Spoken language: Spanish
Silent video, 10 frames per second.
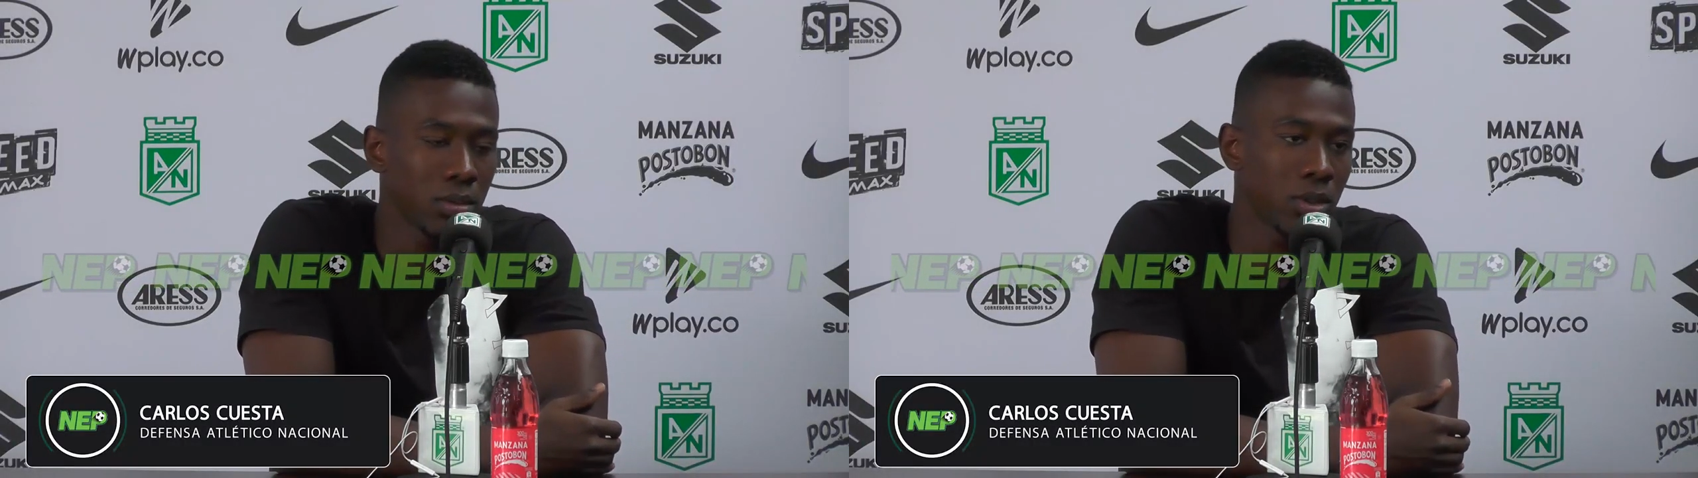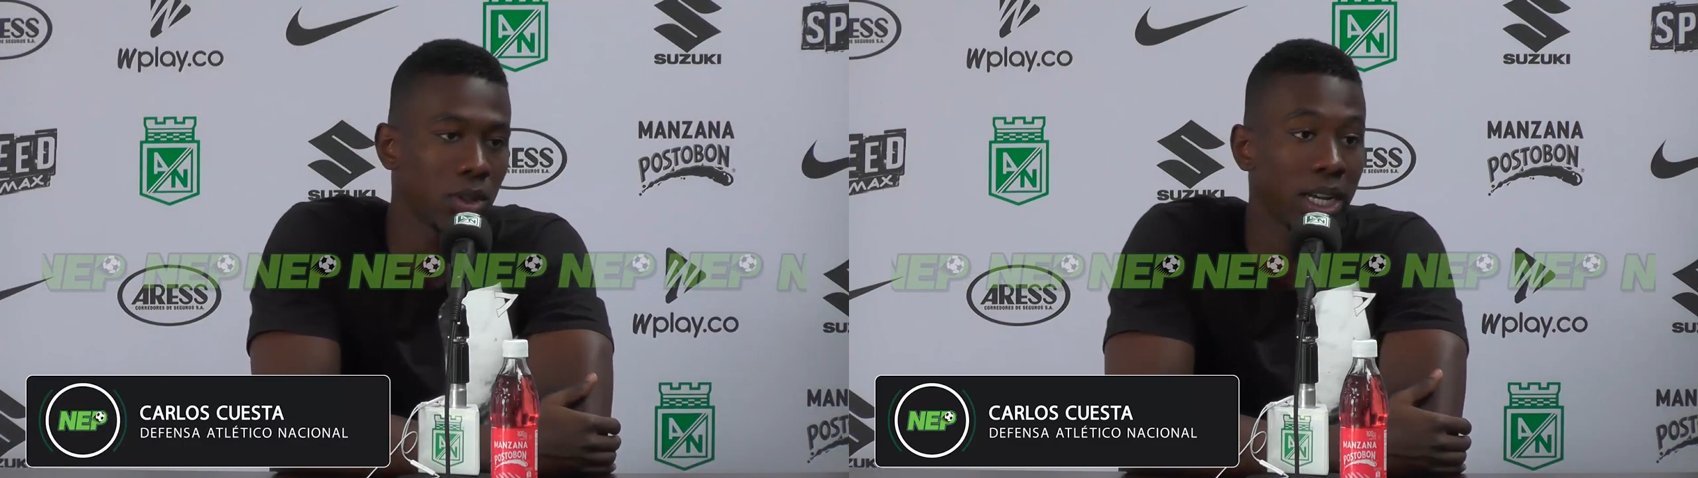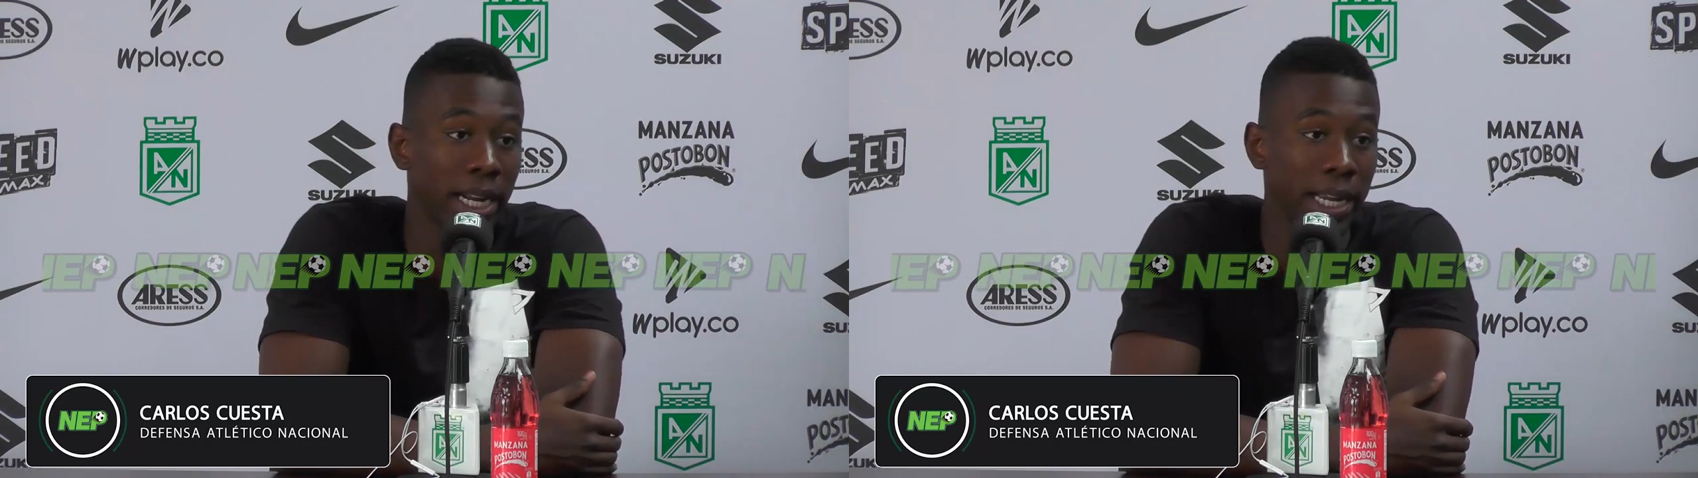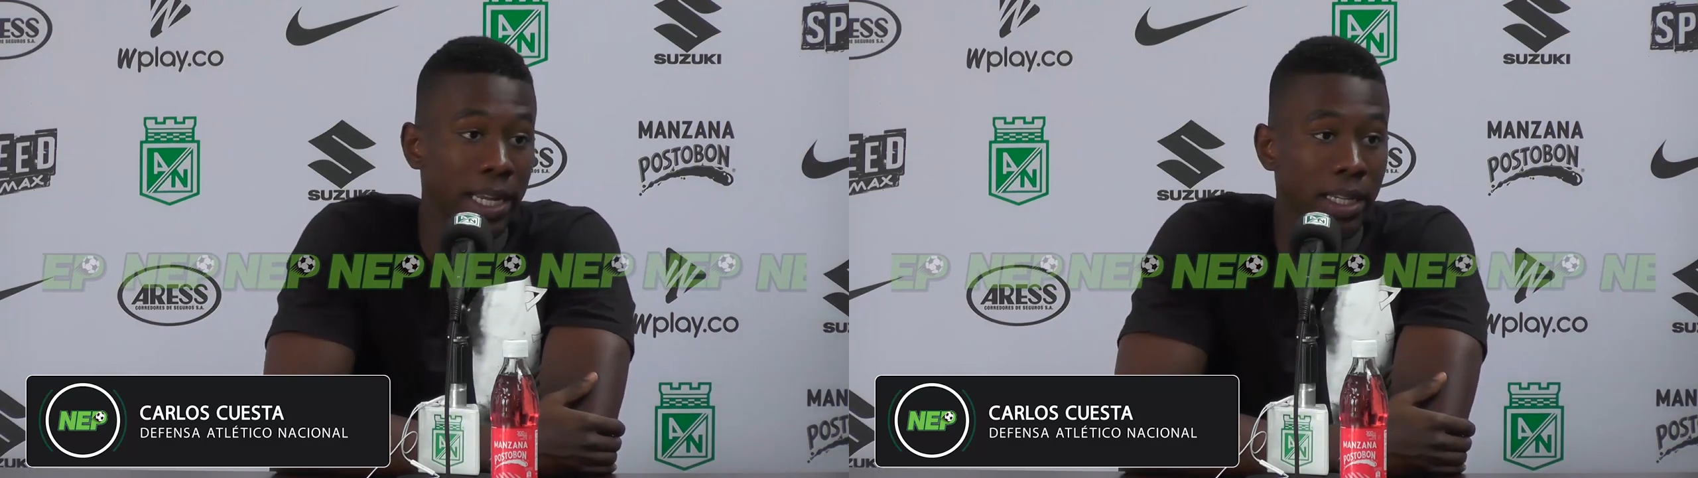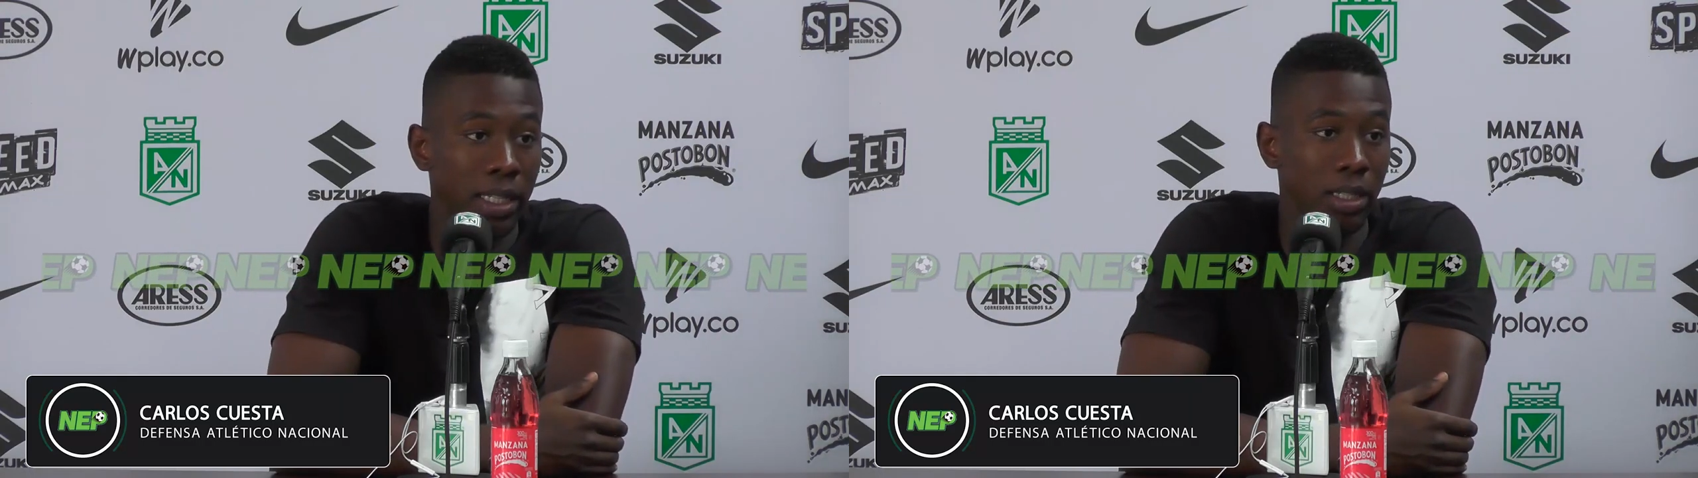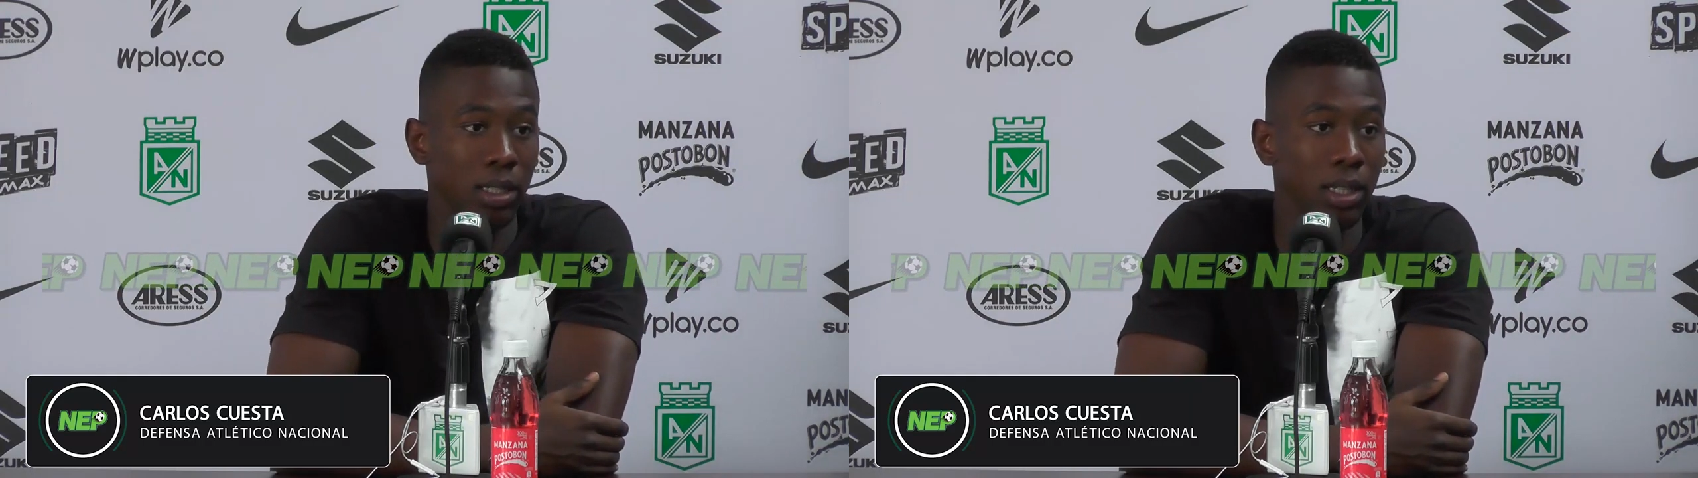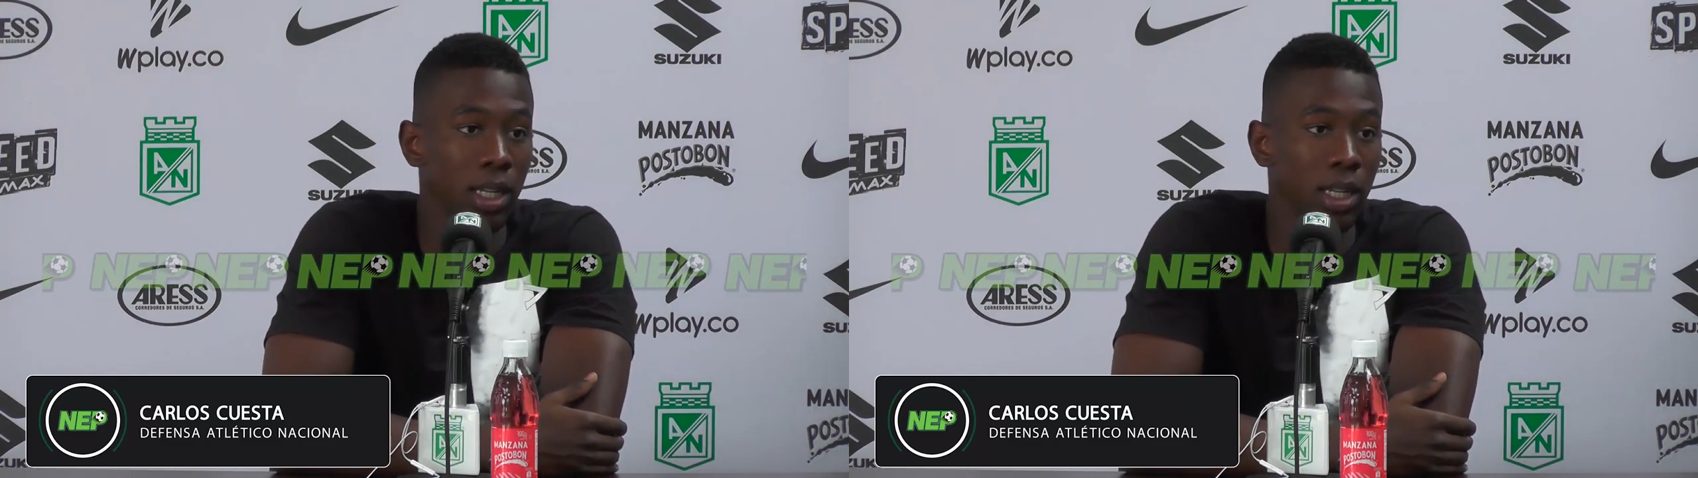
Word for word: uno cree y